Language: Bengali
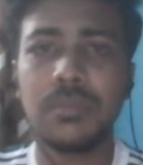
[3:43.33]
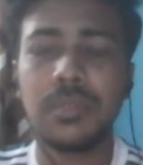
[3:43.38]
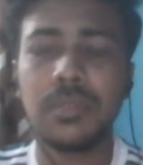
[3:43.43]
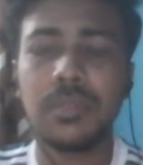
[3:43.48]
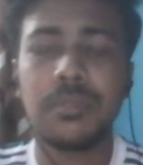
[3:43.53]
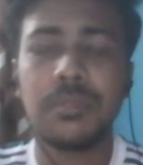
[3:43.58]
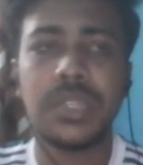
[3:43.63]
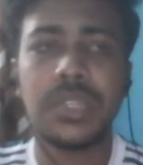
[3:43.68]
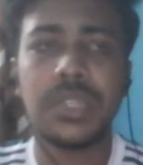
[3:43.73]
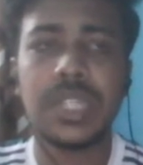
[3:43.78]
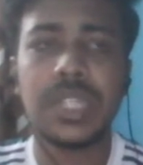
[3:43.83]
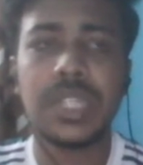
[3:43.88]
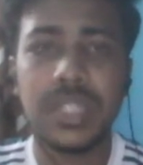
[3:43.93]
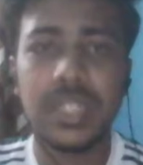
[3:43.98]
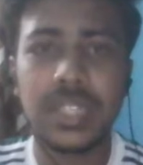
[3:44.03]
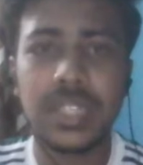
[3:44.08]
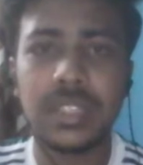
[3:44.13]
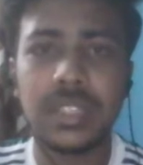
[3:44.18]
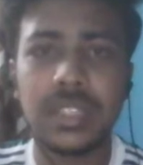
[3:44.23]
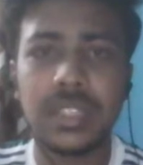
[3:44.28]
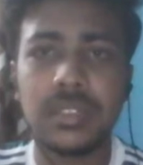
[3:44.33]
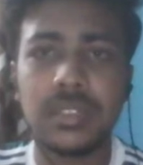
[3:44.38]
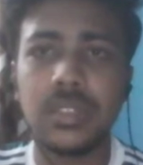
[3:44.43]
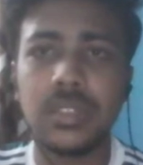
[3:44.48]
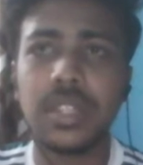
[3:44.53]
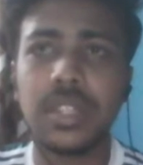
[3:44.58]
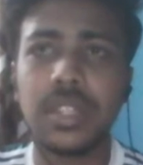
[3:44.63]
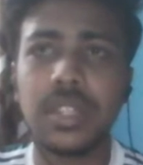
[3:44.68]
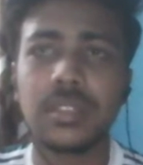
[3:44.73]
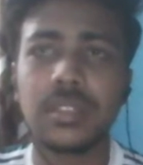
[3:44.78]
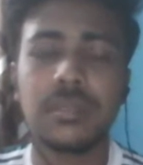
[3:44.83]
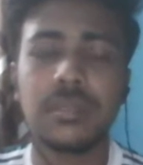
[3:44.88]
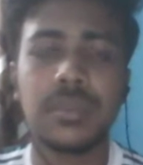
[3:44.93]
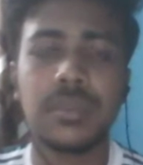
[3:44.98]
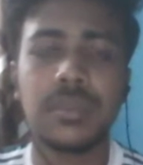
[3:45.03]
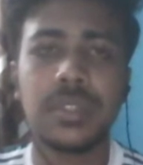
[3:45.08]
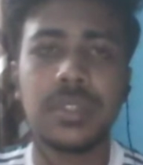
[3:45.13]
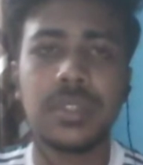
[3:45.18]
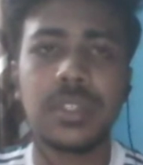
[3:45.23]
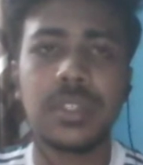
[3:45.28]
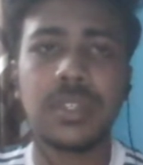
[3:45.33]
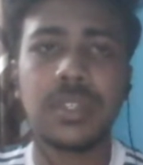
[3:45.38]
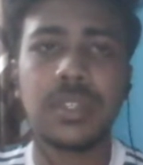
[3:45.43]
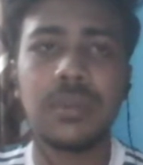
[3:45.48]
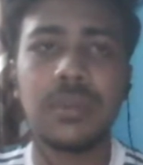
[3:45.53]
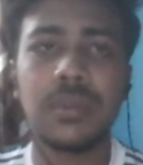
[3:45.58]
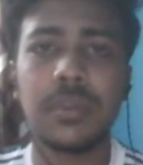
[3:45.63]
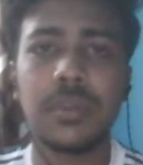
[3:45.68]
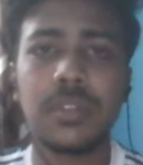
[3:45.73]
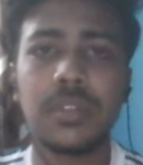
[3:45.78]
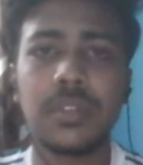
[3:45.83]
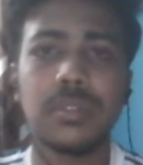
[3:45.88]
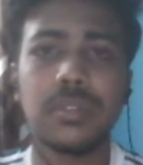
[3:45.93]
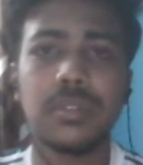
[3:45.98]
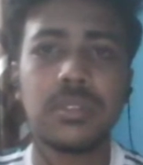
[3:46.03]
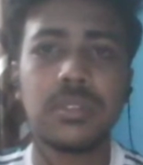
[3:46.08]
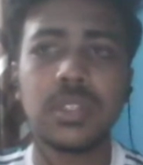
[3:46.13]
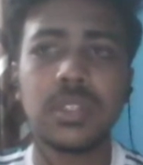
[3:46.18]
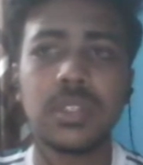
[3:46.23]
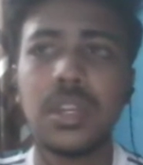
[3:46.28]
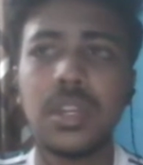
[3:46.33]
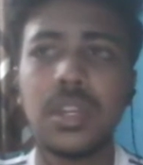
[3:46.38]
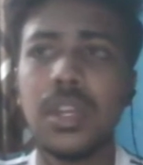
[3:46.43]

বিরিয়ানি খেতে যাও ঠিক আছে বেসিক্যাল ব্যাপারটা হচ্ছে